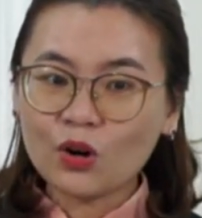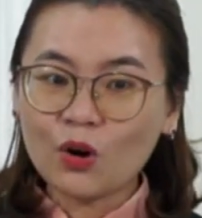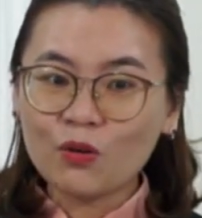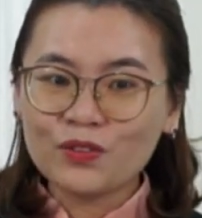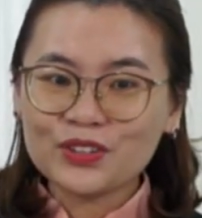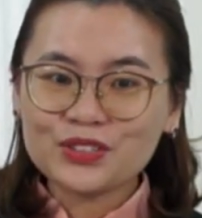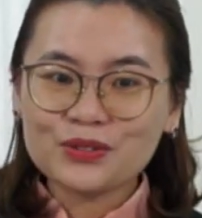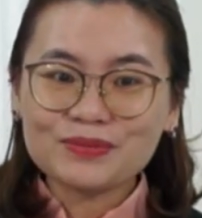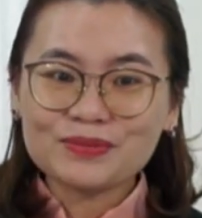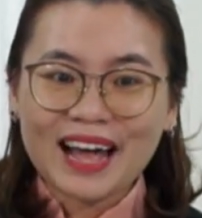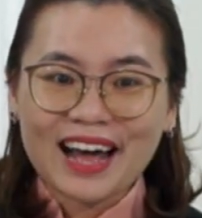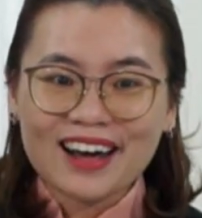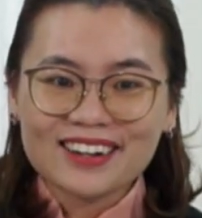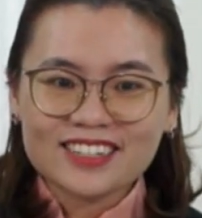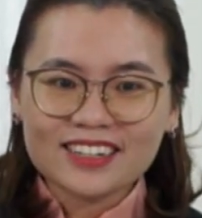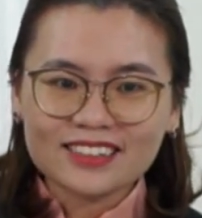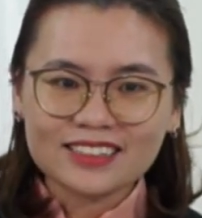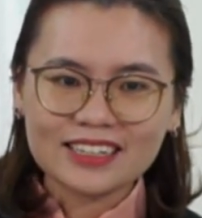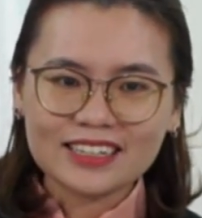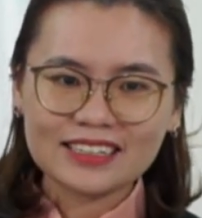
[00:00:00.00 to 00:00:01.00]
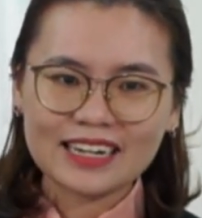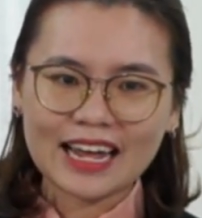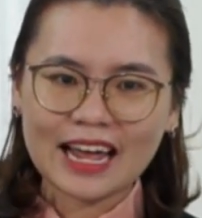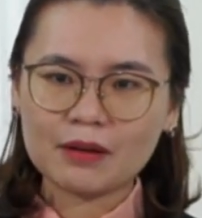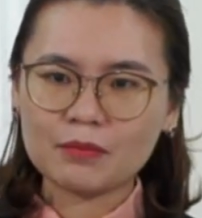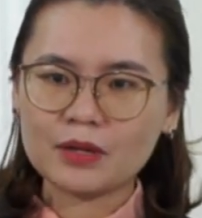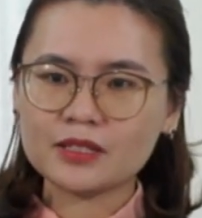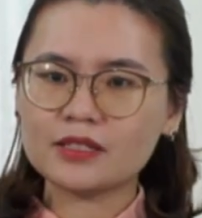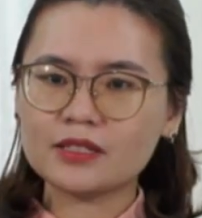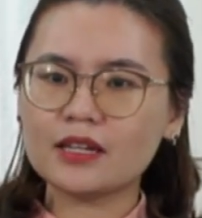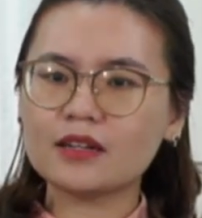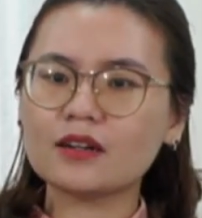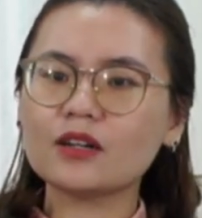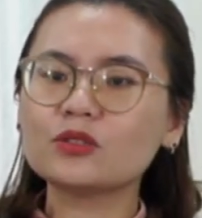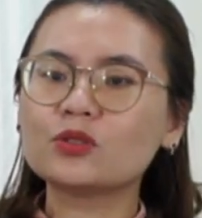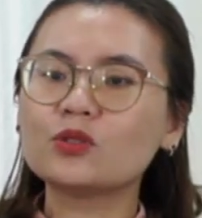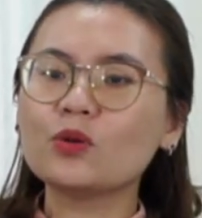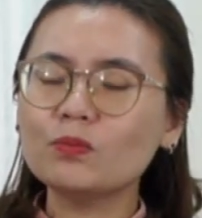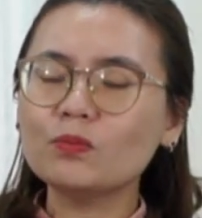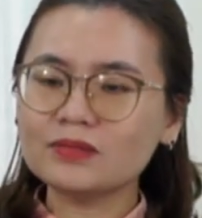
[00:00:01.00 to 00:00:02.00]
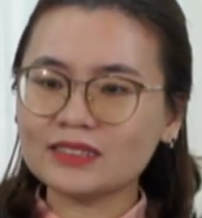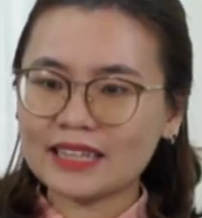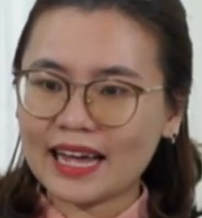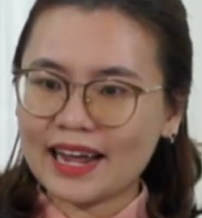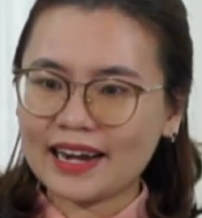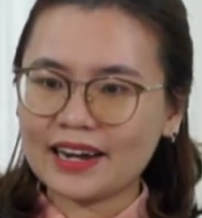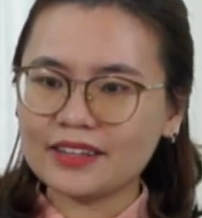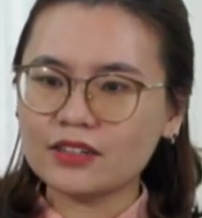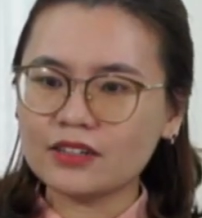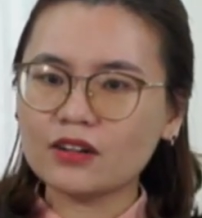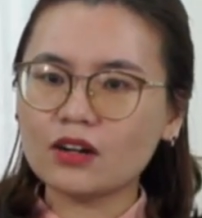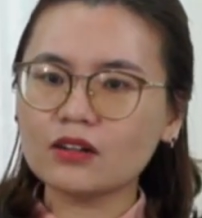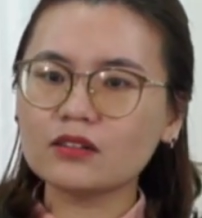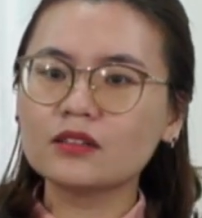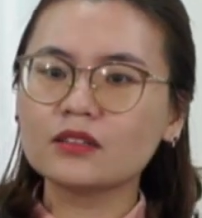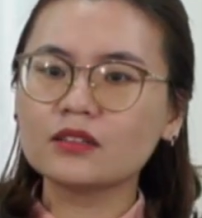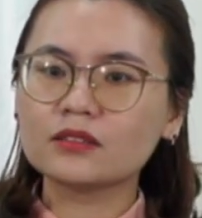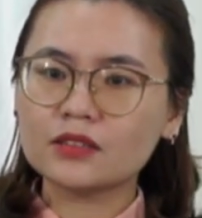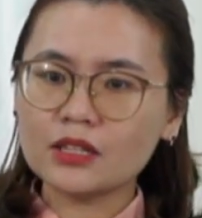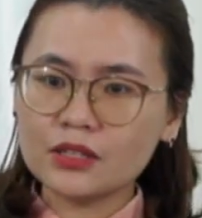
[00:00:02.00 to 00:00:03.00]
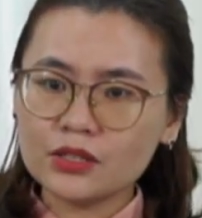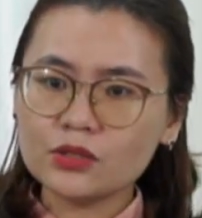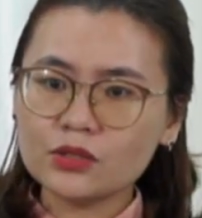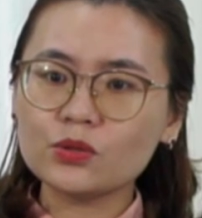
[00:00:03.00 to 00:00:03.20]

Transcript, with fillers: cùng với chúng ta ở trên thiên đàng mà chỉ có chúng ta là những con người tin